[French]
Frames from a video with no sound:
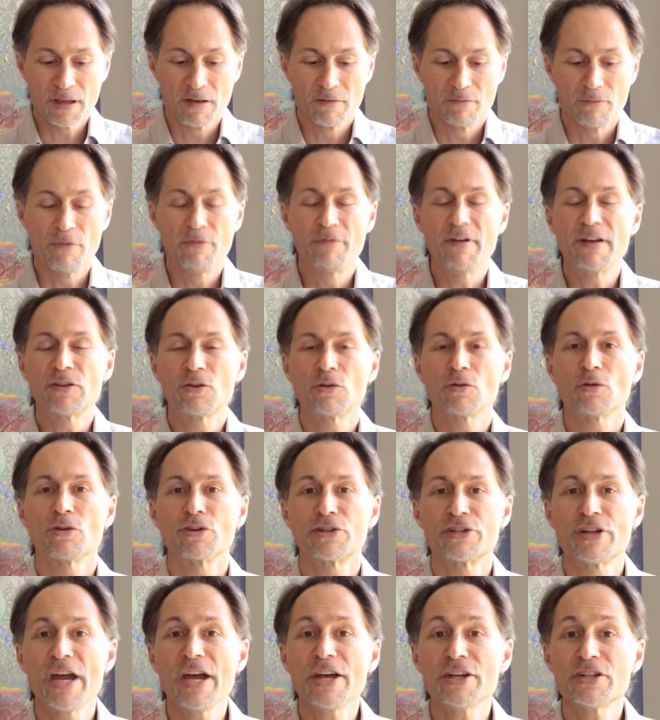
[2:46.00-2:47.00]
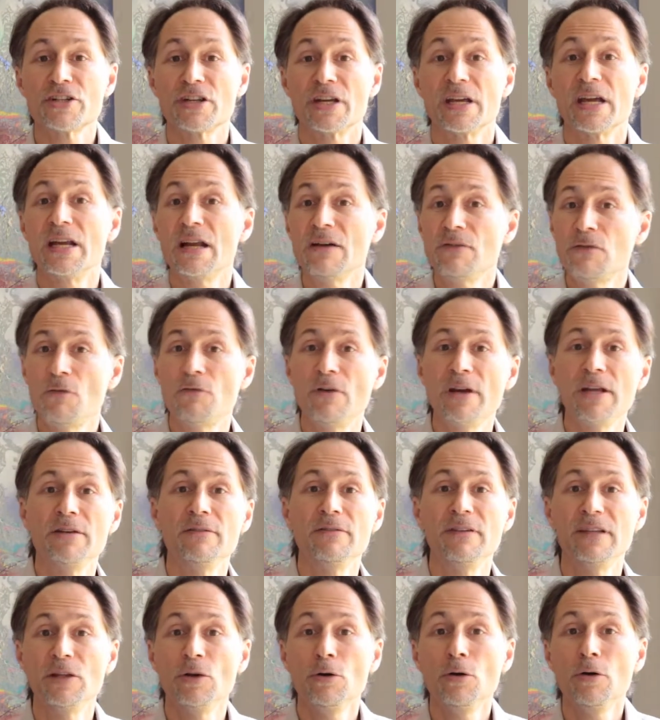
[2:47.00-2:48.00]
vous faites une recherche et là vous voyez une
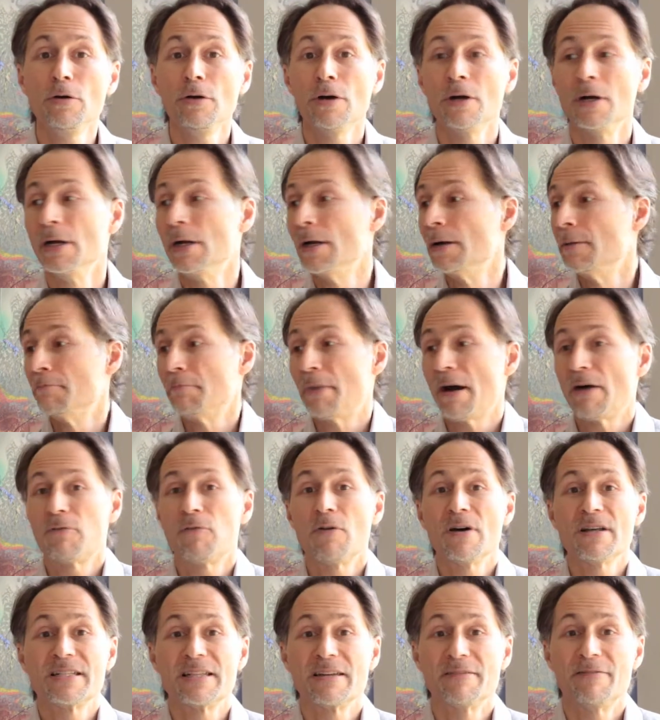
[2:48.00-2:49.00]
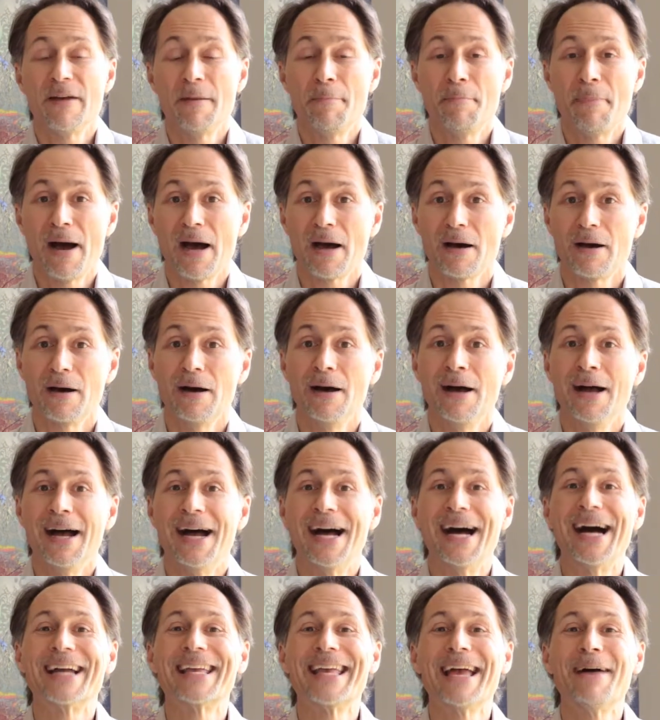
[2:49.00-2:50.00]
vidéo. Parfois c'est fait par euh,
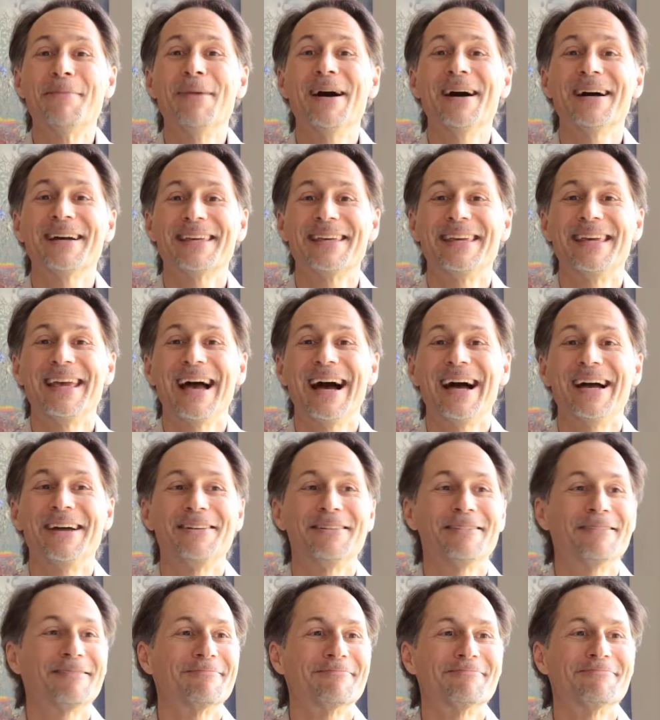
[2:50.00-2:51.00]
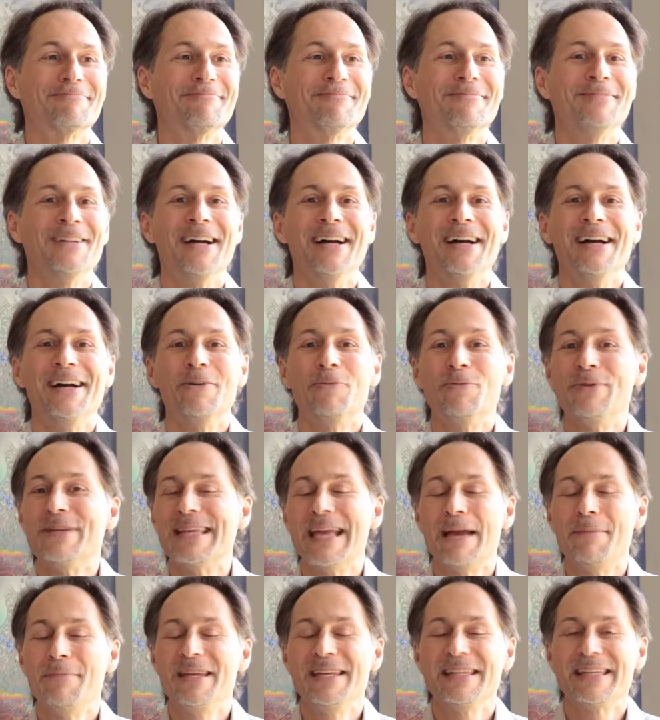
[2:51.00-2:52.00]
un gamin qui a une, ou une
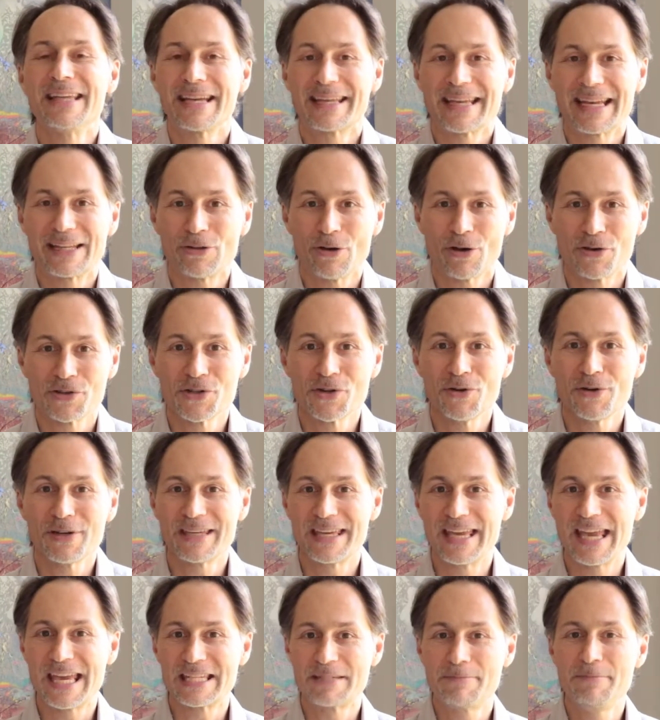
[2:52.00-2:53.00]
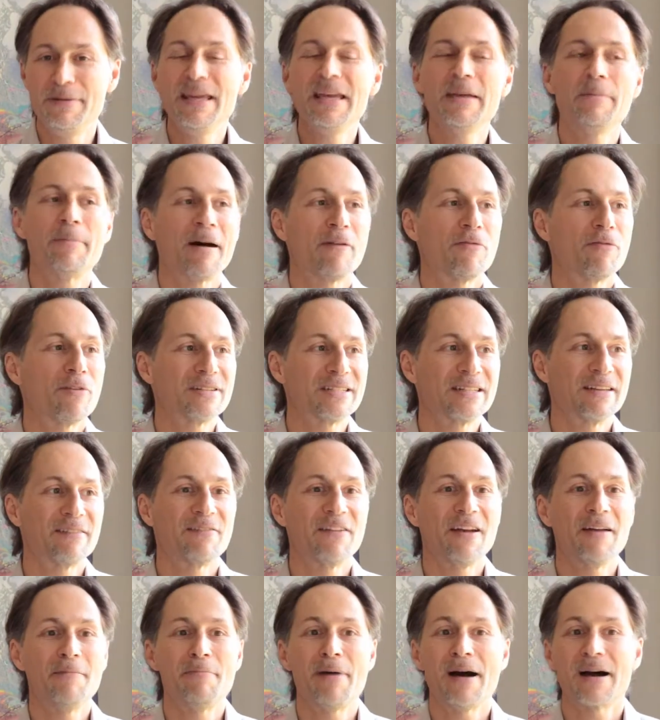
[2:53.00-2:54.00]
gamine qui a 14 ans et qui explique. Parfois c'est
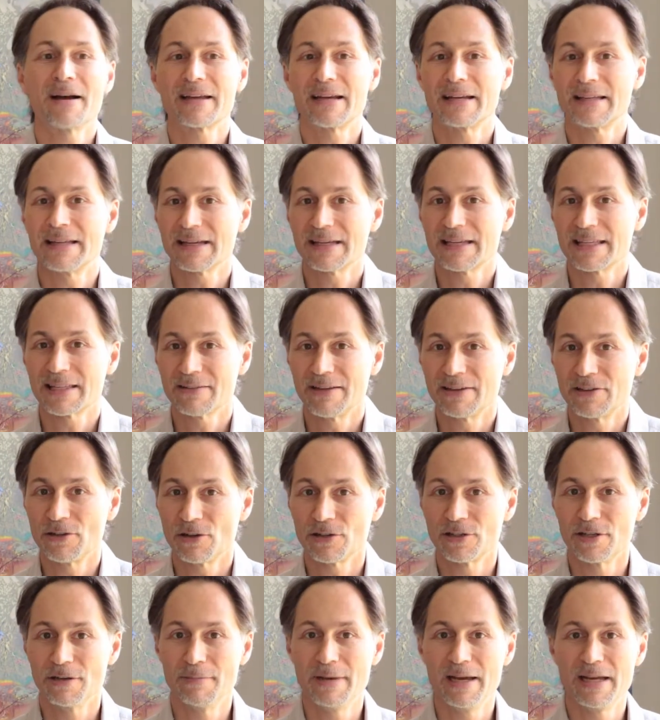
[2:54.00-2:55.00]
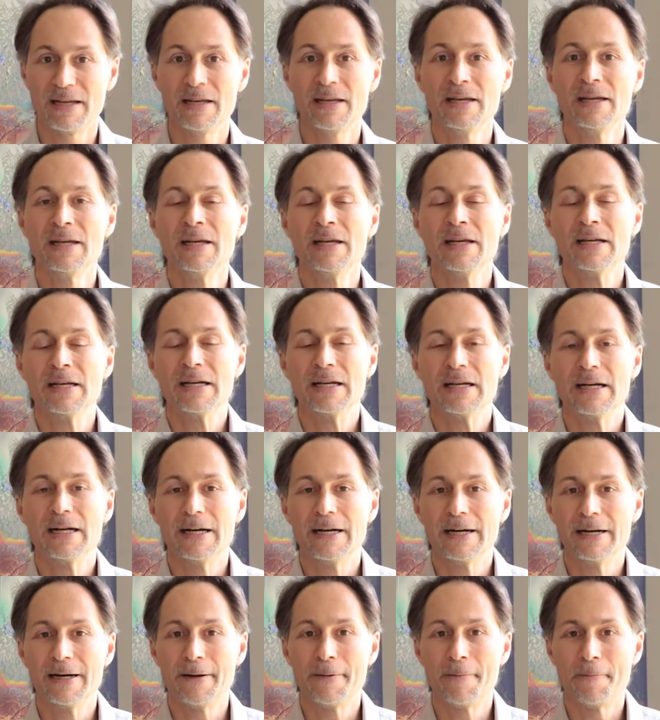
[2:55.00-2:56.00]
fait par quelqu'un qui travaille dans le domaine
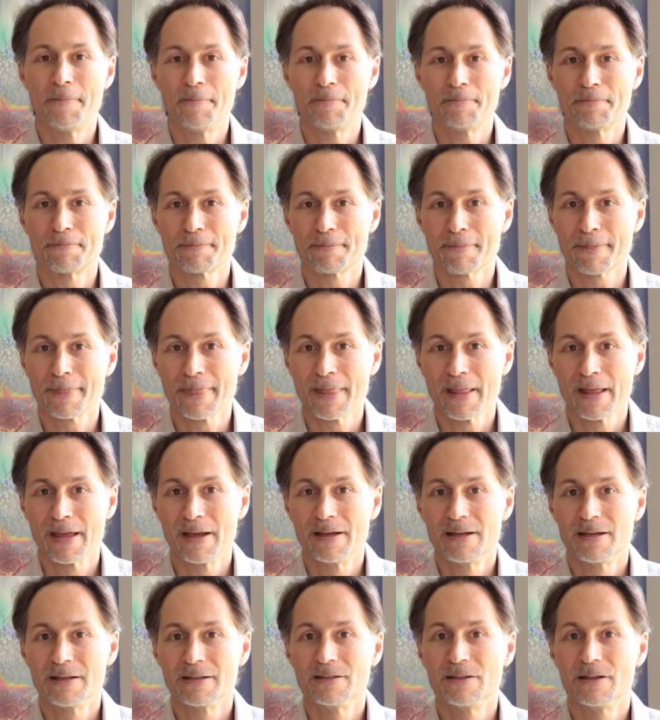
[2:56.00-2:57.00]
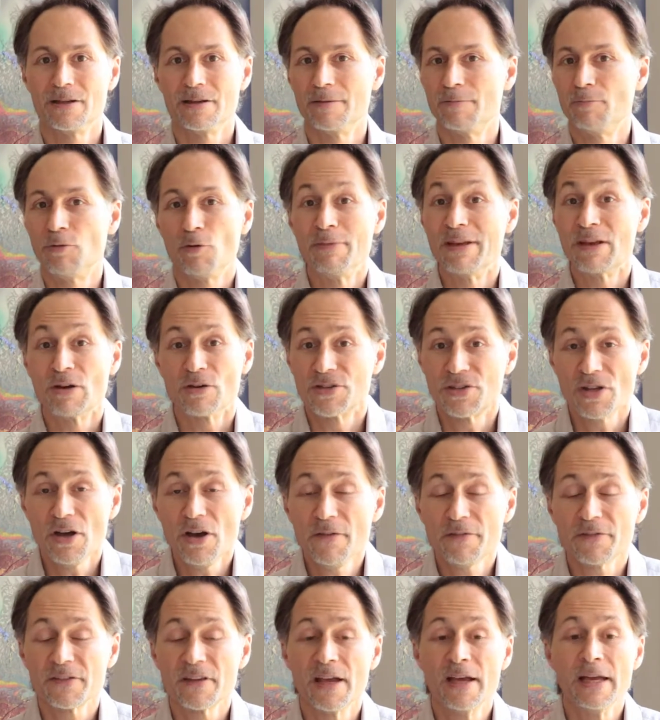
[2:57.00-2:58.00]
euh, pour
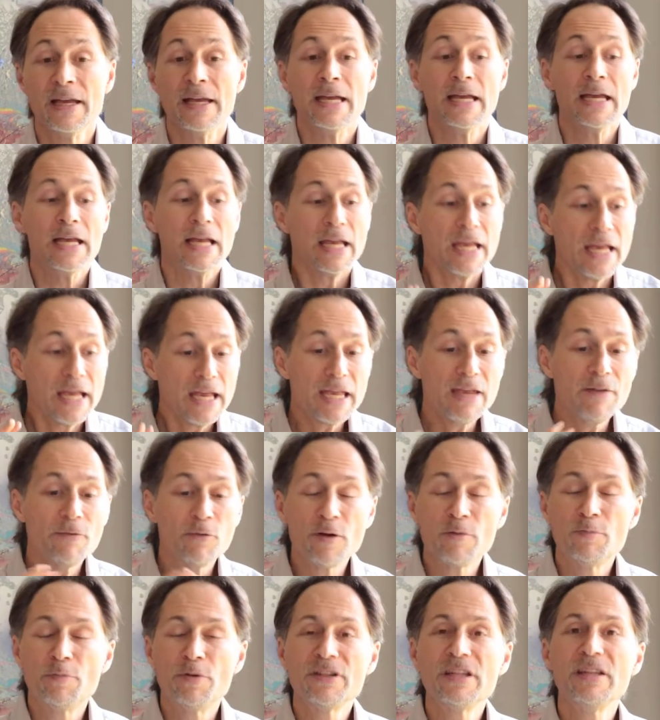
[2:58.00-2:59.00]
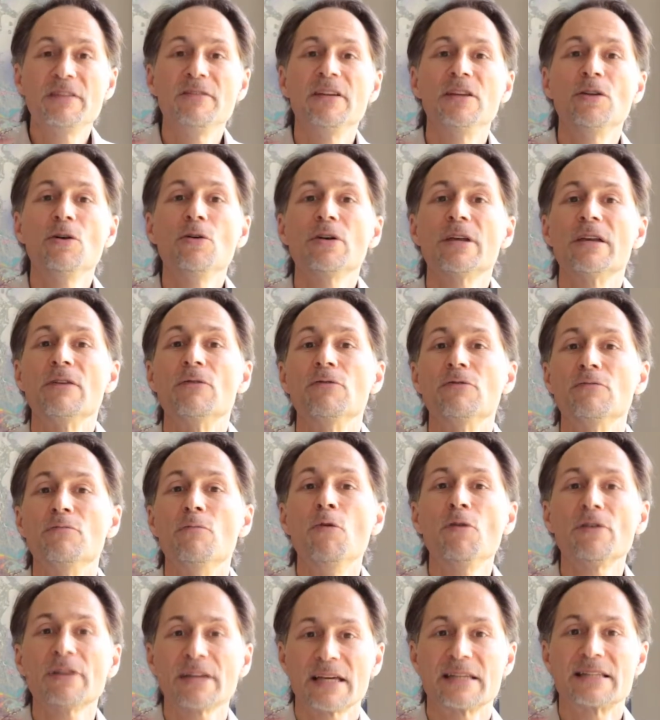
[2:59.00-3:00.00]
Microsoft. Et ils font une petite vidéo qui vous
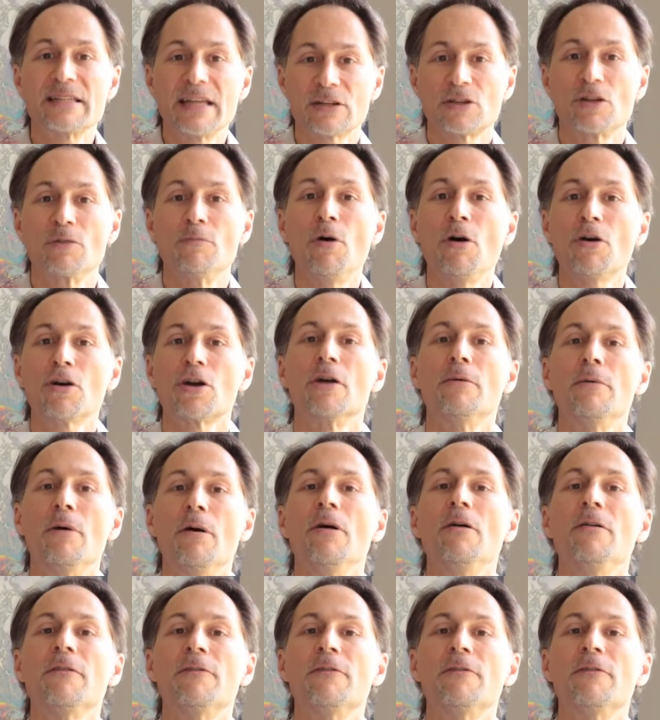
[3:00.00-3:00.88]
montre exactement comment